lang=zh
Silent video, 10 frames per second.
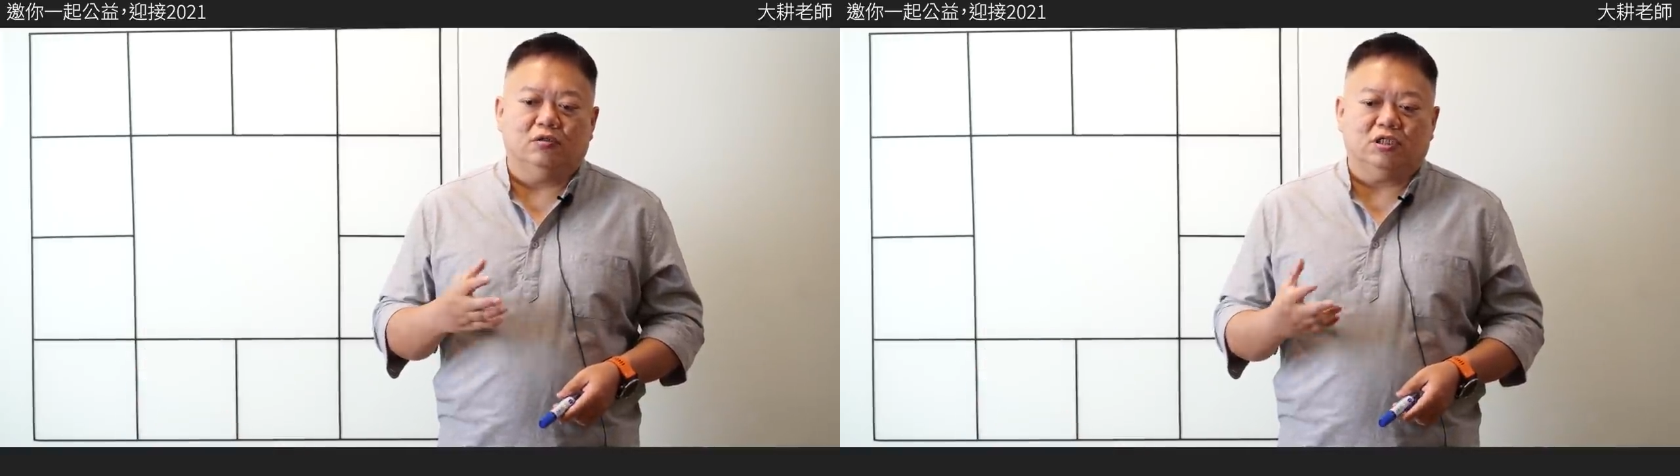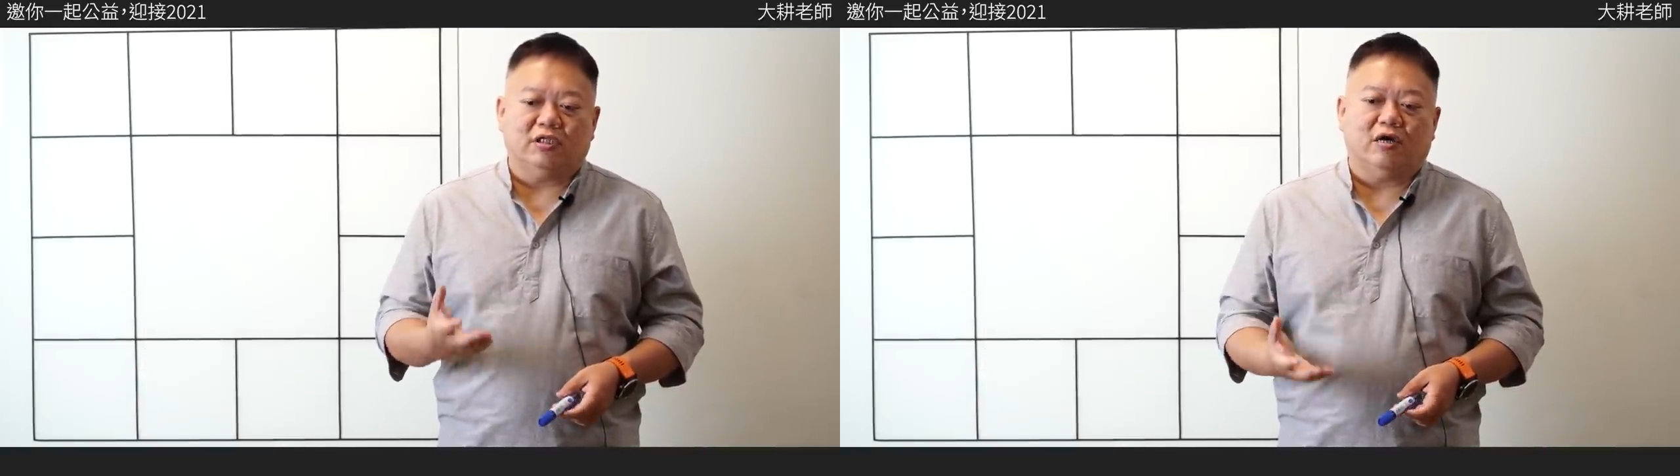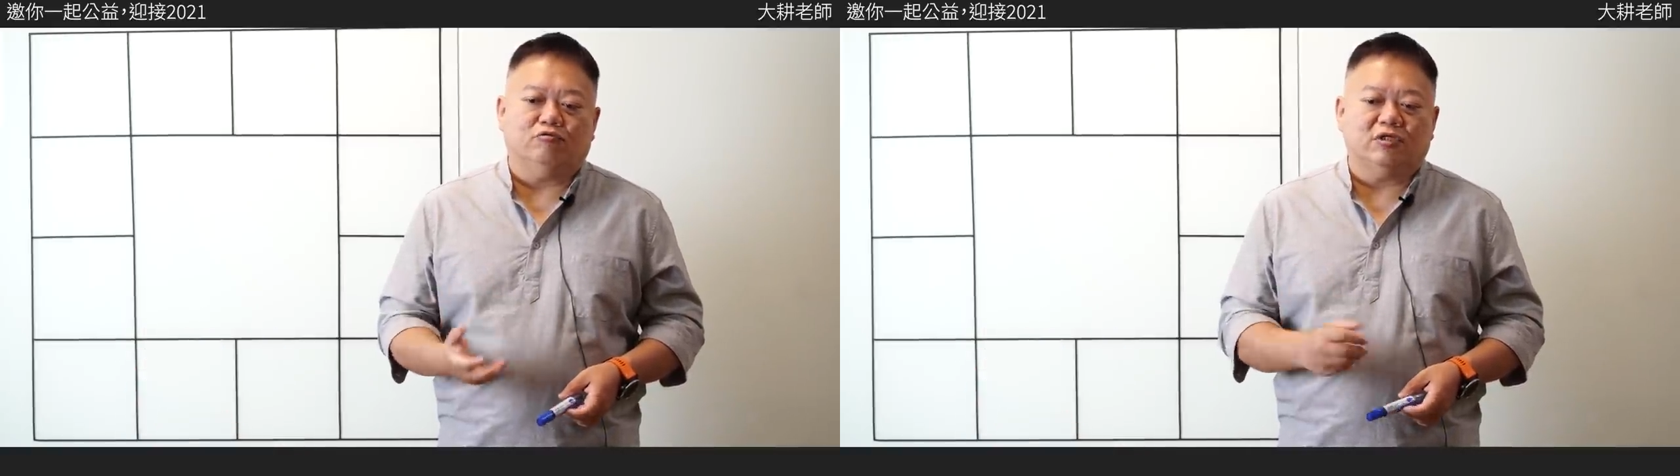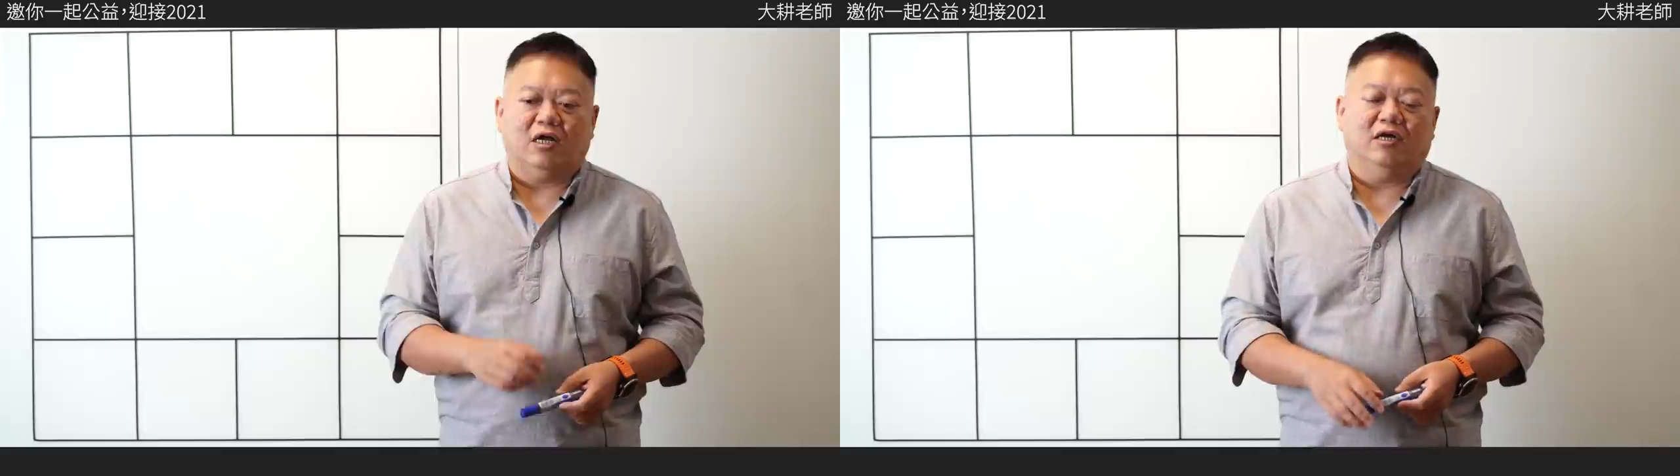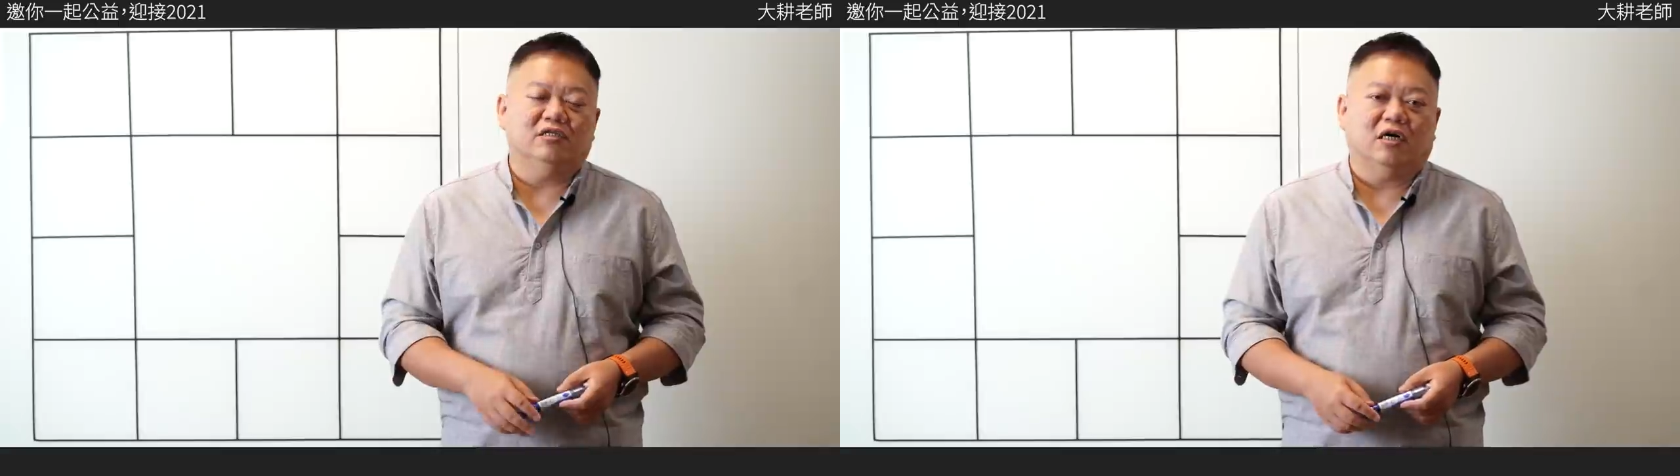其他国家
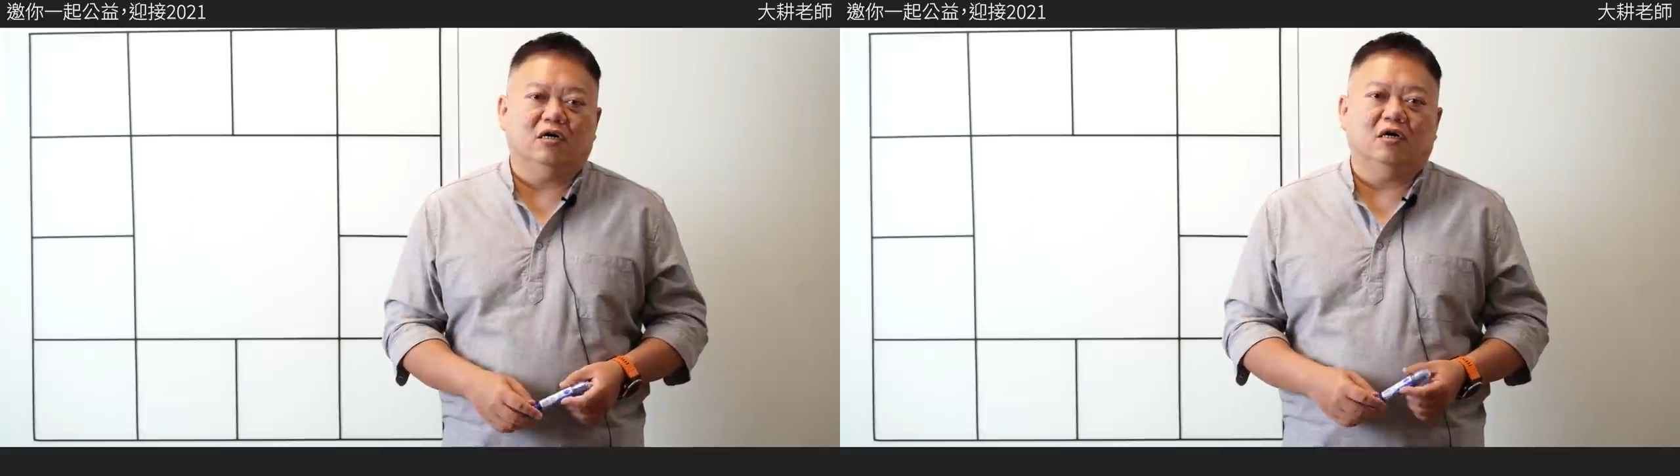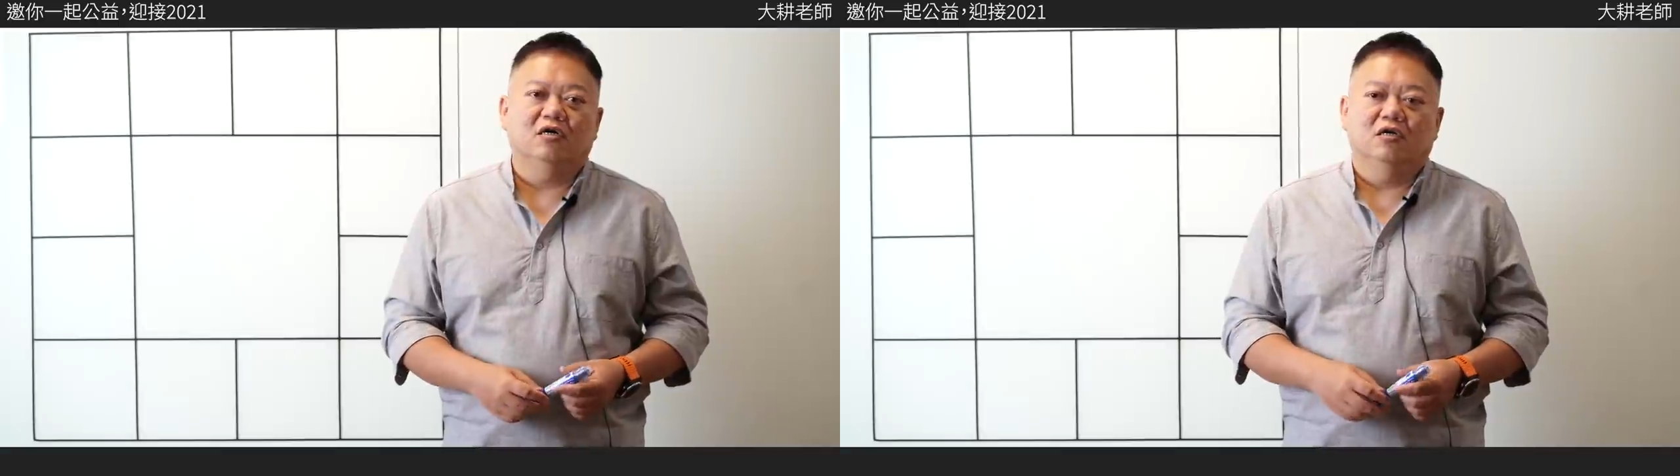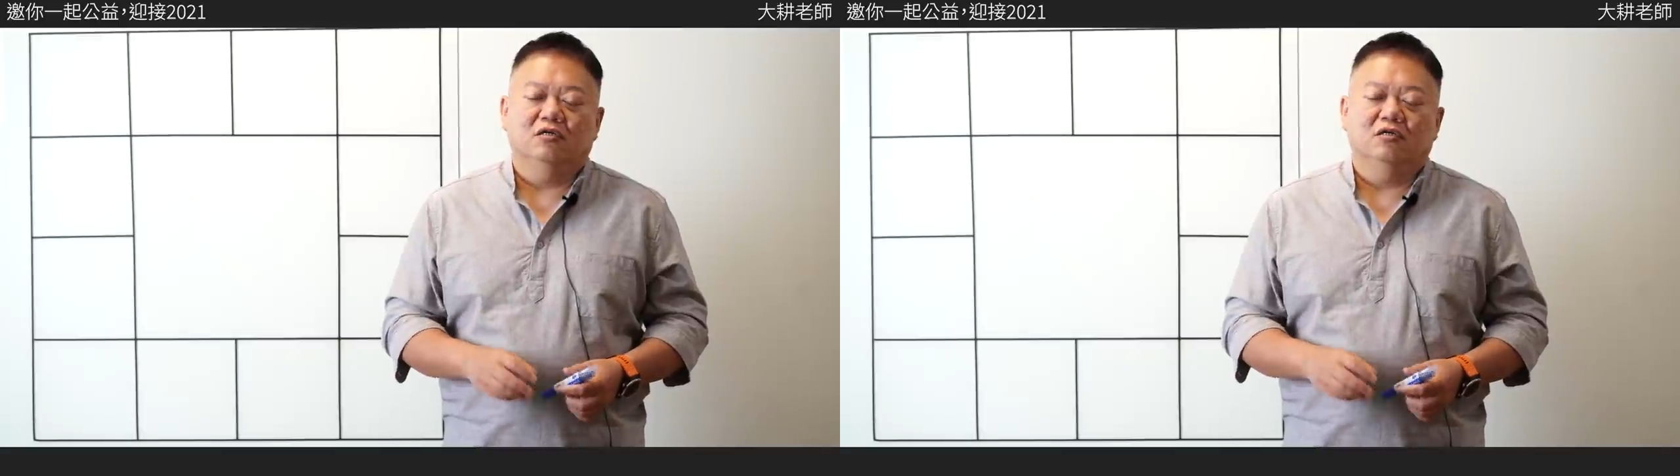来讲啊，